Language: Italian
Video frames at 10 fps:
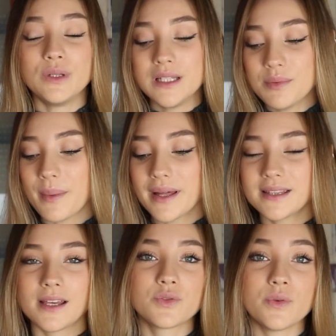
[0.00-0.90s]

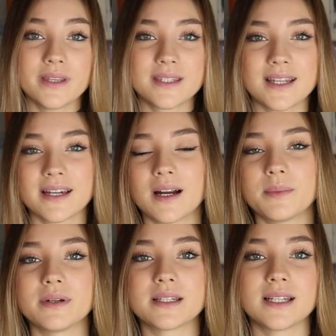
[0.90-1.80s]
Ultimamente su
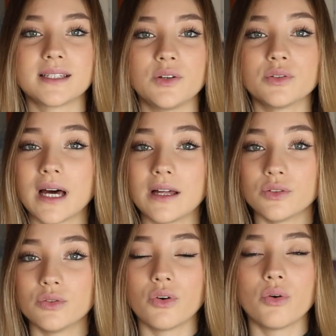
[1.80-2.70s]
Instagram state
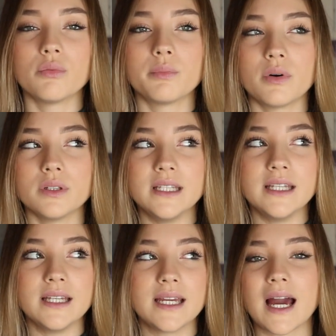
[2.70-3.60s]
notando un po'
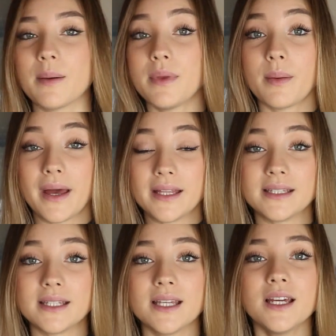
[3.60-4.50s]
di
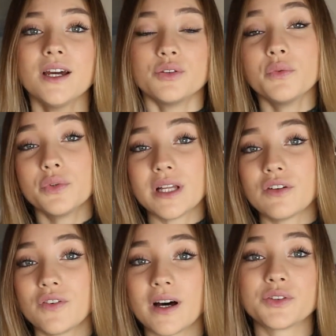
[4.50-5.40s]
cambiamenti dovuti
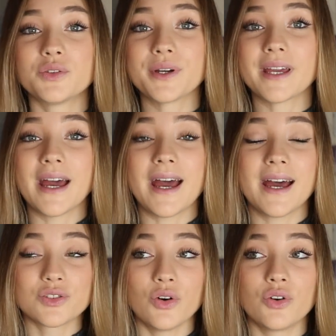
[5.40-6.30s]
al fatto
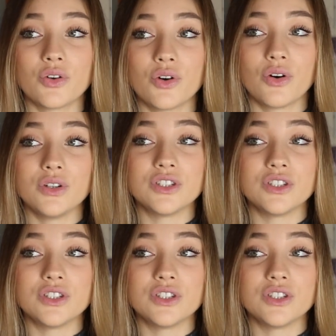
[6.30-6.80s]
che sono,